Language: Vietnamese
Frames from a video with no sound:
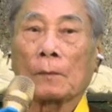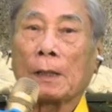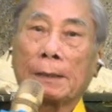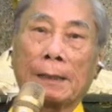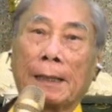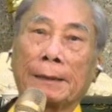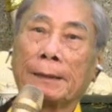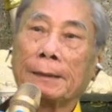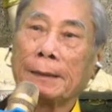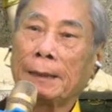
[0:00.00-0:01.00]
Tất cả
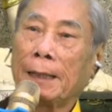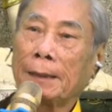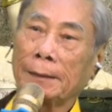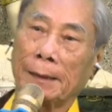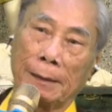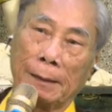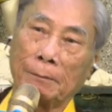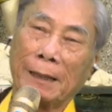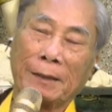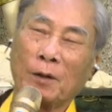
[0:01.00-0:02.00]
trên thế gian này là
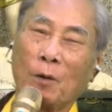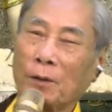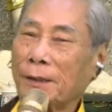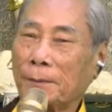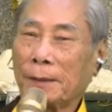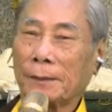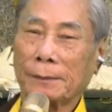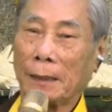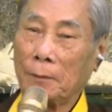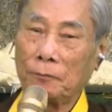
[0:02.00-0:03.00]
không ai cho gì mình,
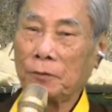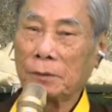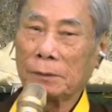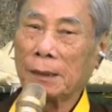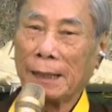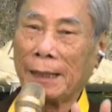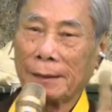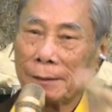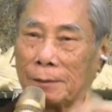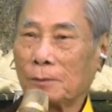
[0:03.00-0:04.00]
kể phước đức
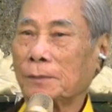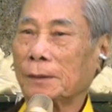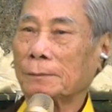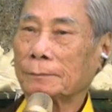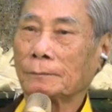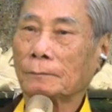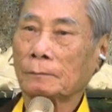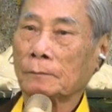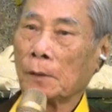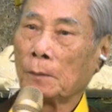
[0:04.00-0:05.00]
ác đức của mình.
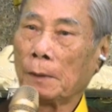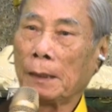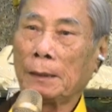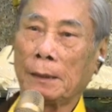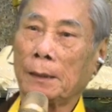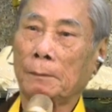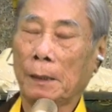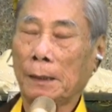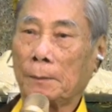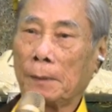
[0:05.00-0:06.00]

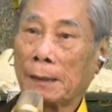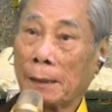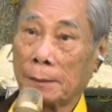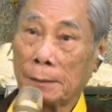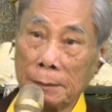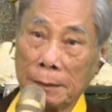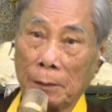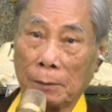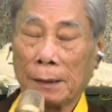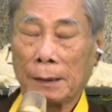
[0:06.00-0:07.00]
Bởi vì mình căn cứ
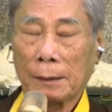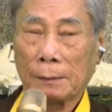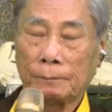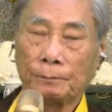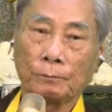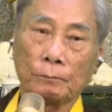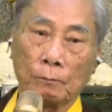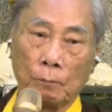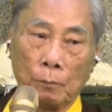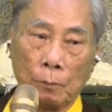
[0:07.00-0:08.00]
vào cái này,
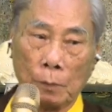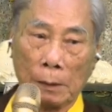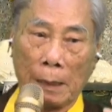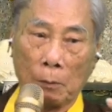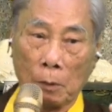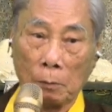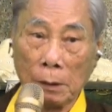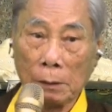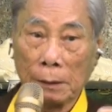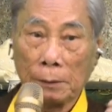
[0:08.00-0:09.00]
mình tạo công
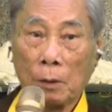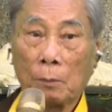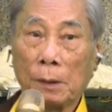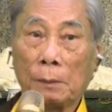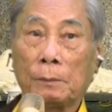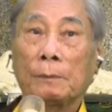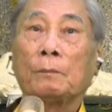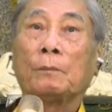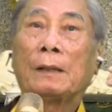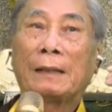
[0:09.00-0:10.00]
đức là do mình
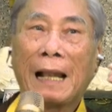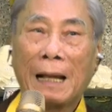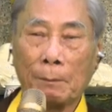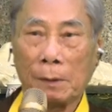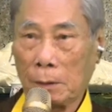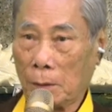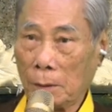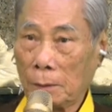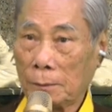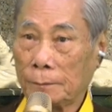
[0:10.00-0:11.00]
làm mới có.